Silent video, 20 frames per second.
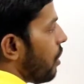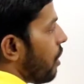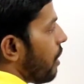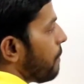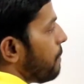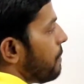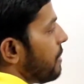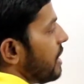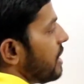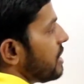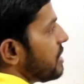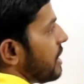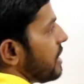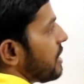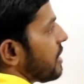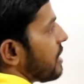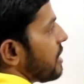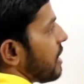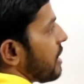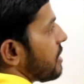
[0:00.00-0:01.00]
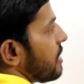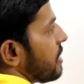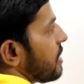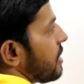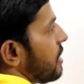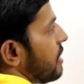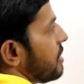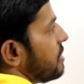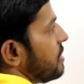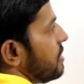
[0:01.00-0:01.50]
और बेस एंड कलेक्टर
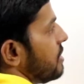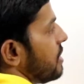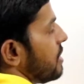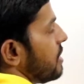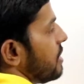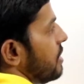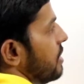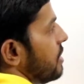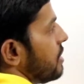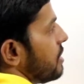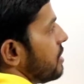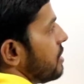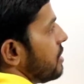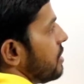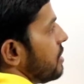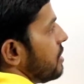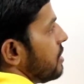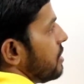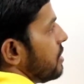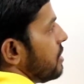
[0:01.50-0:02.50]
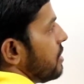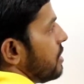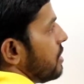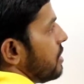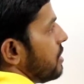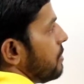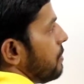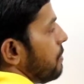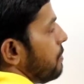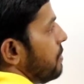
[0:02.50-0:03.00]
का जे
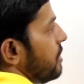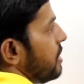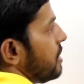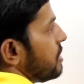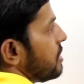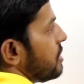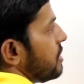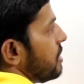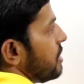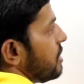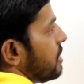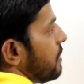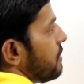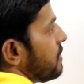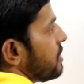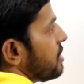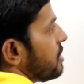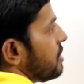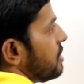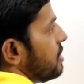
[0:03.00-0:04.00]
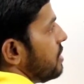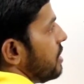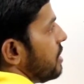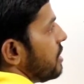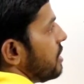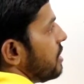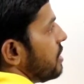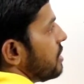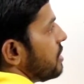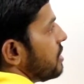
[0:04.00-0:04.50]
बी सी या फिर जे
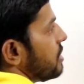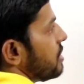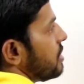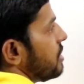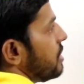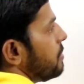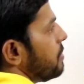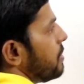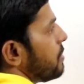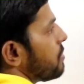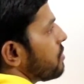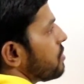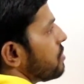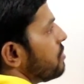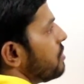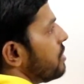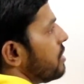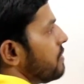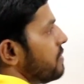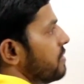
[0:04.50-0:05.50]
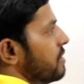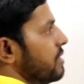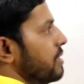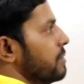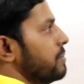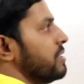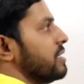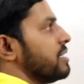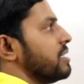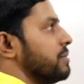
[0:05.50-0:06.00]
सी भी बोल दो या फिर
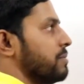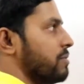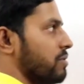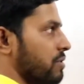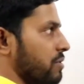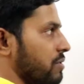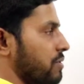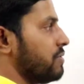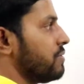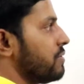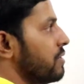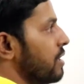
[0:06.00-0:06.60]
जे बी सी बोल दो